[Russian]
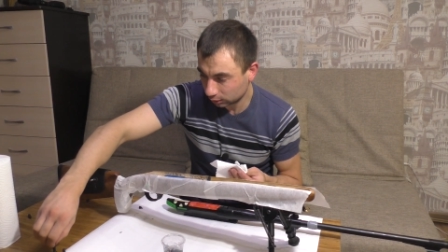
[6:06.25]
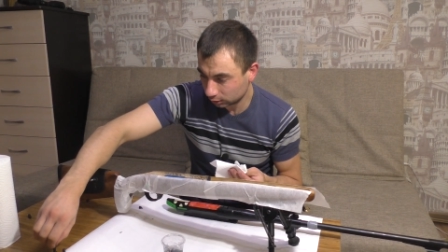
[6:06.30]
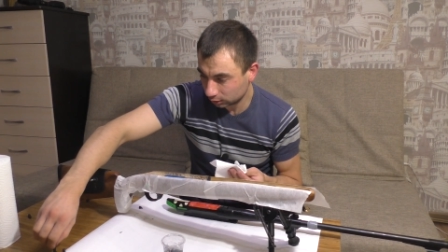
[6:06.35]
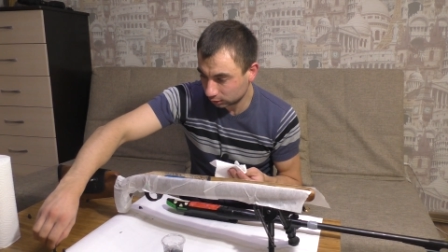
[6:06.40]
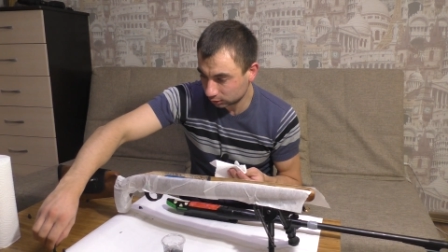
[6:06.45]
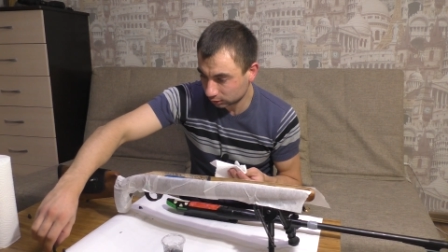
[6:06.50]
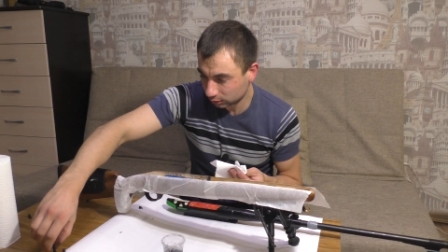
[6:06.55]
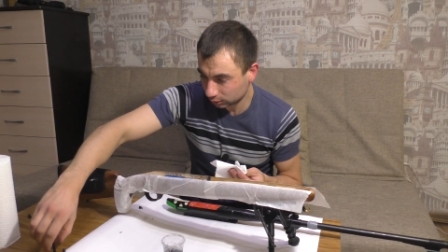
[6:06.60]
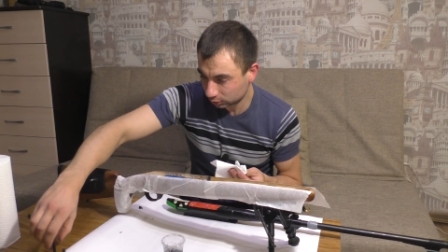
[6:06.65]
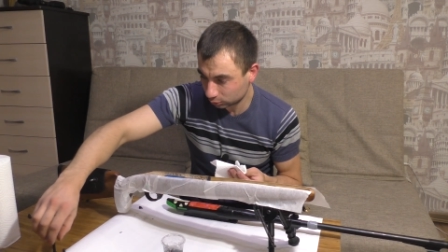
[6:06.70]

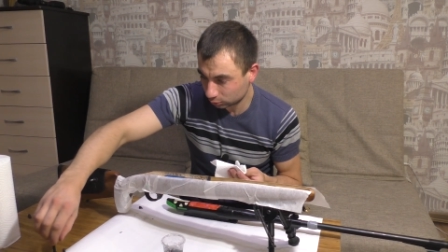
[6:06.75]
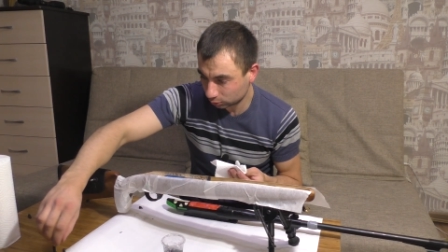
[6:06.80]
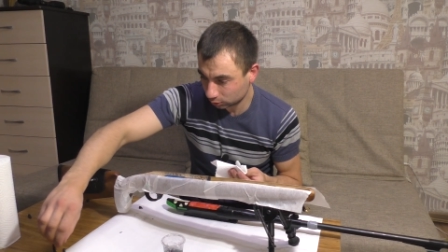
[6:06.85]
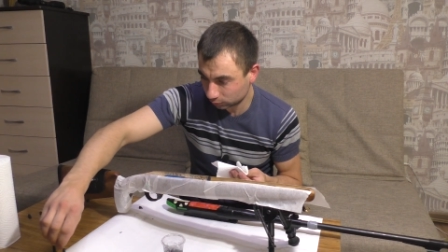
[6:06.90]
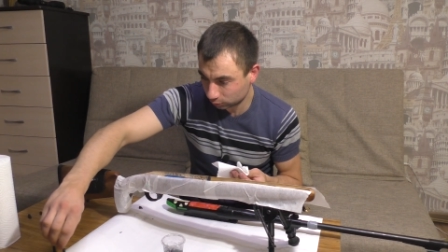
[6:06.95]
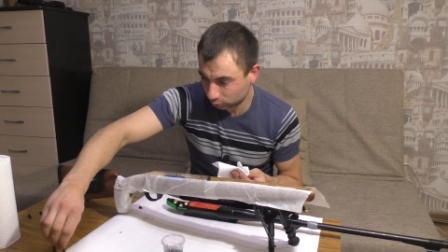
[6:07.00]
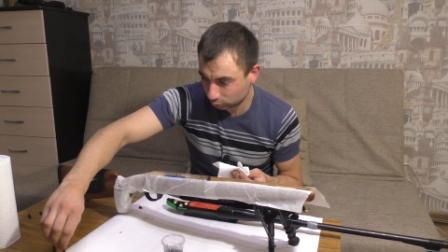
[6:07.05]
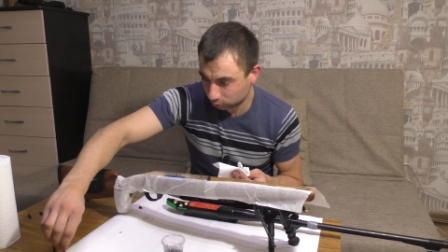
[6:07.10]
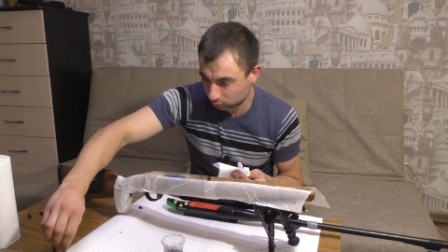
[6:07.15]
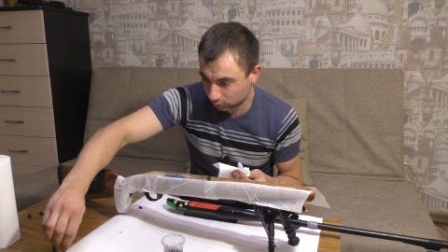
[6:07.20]
Из
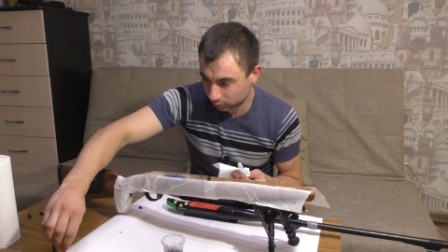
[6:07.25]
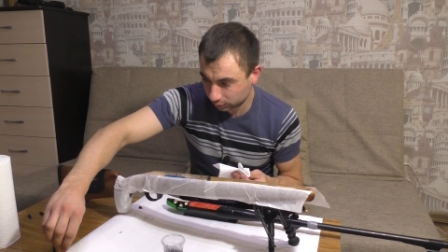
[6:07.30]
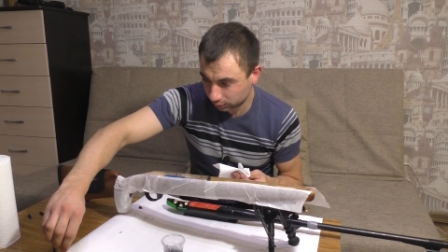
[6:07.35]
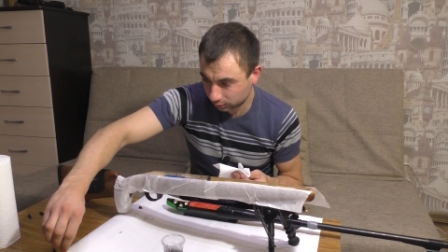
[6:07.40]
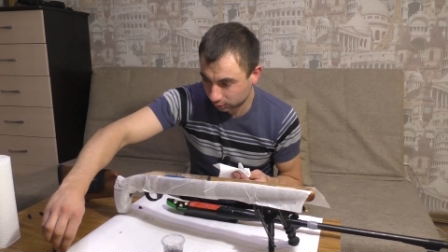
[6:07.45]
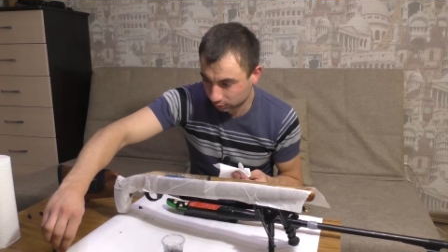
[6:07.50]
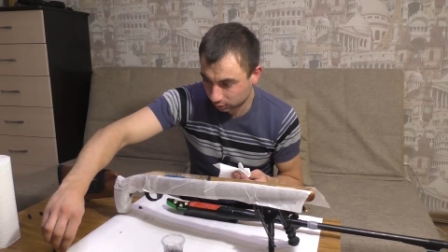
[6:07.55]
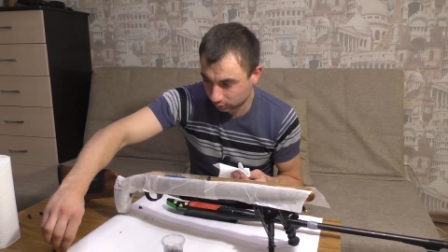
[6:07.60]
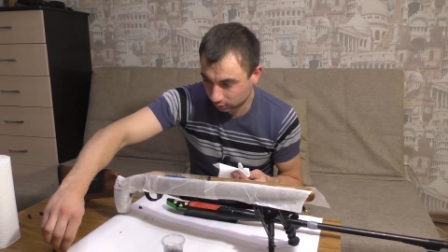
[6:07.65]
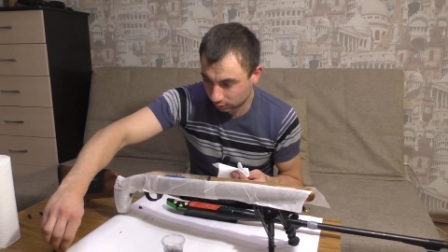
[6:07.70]
расходов, грубо
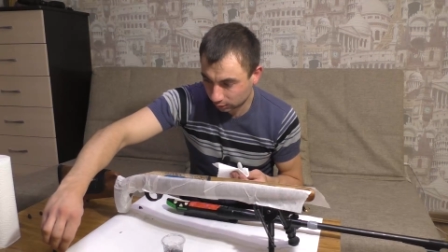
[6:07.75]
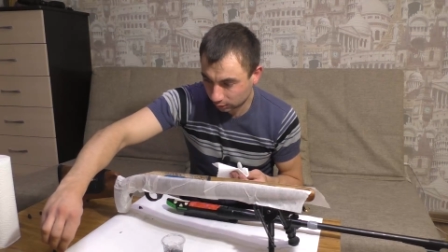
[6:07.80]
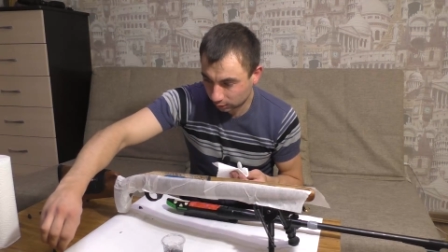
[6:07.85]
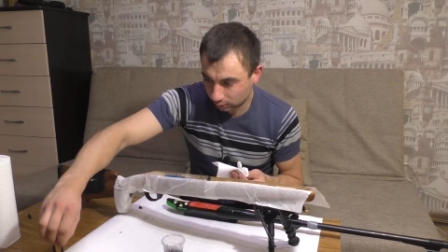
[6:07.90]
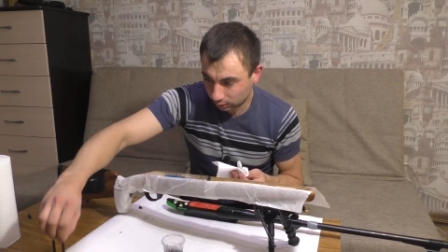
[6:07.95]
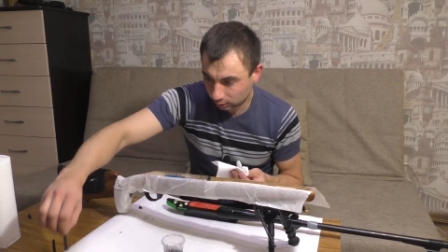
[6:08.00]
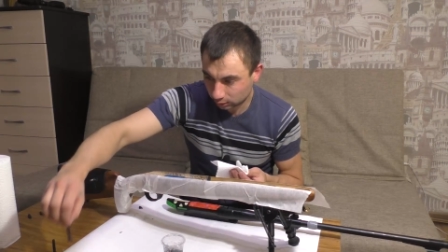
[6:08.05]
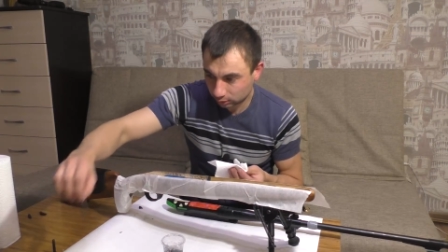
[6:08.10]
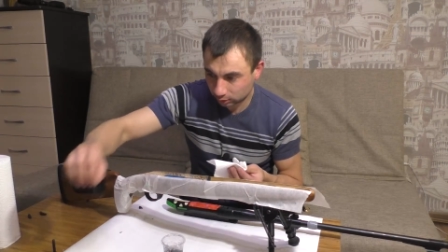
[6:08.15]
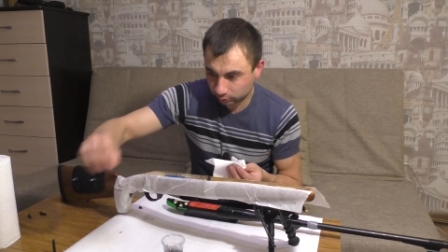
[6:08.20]
говоря,
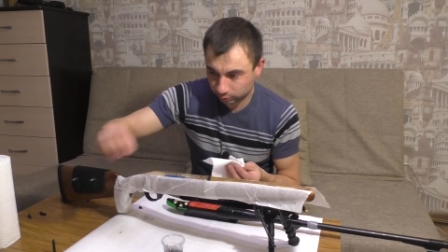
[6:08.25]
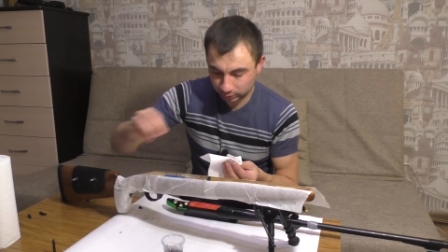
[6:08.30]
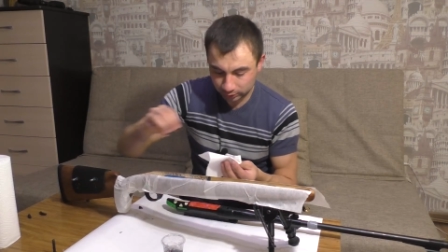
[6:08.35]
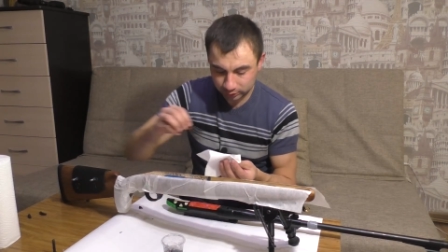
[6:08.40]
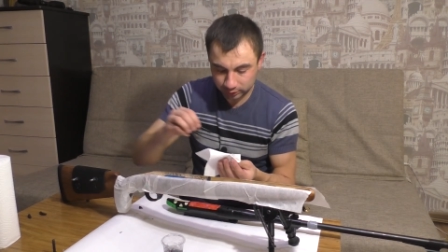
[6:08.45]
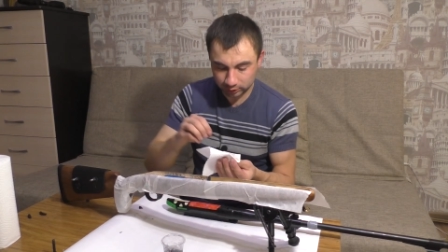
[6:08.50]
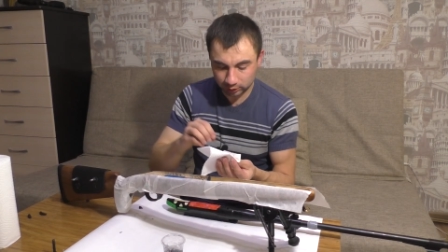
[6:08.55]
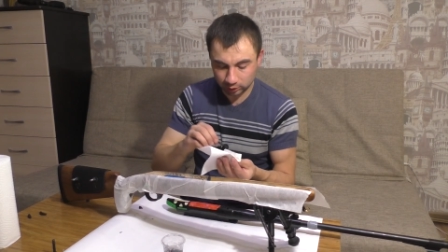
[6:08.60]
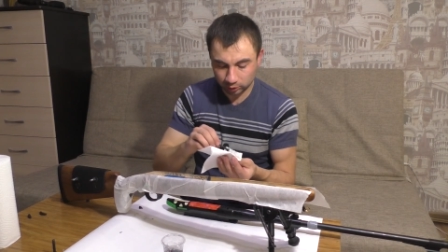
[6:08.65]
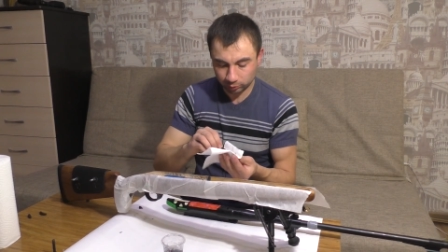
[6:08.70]

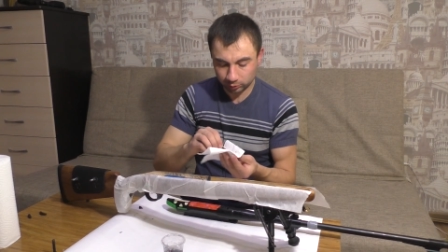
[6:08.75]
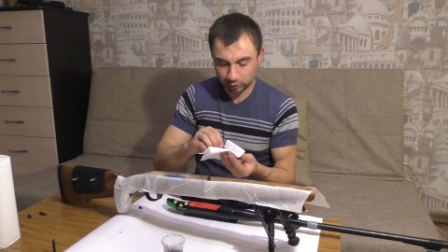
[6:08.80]
эпоксидка